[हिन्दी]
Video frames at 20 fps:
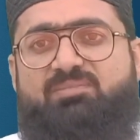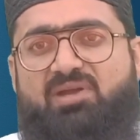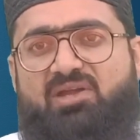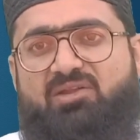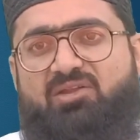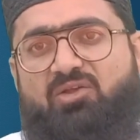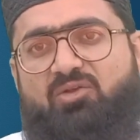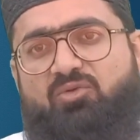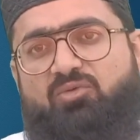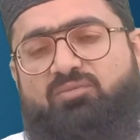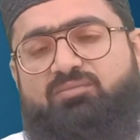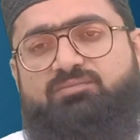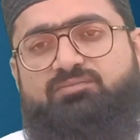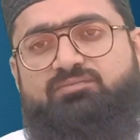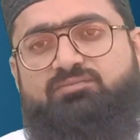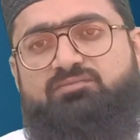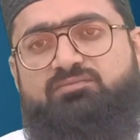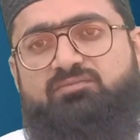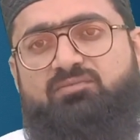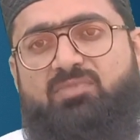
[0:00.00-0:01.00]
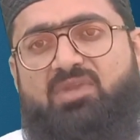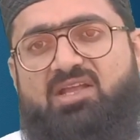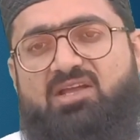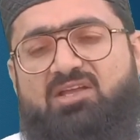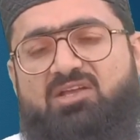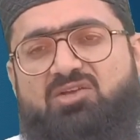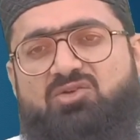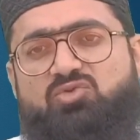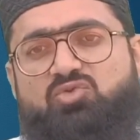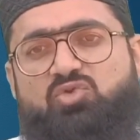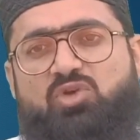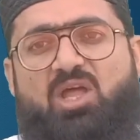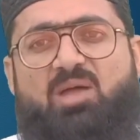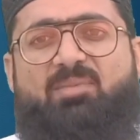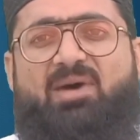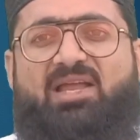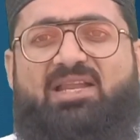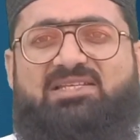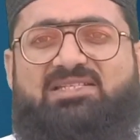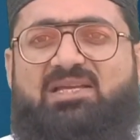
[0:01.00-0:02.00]
बेहतर हो चूँकि
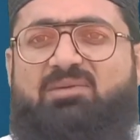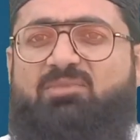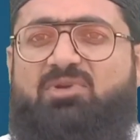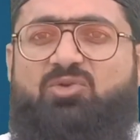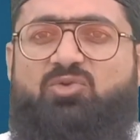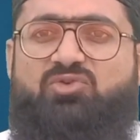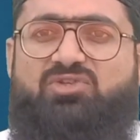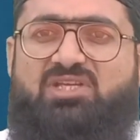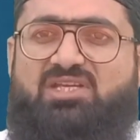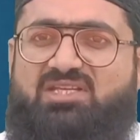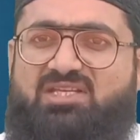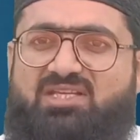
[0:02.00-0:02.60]
हमारे सामने तो उसकी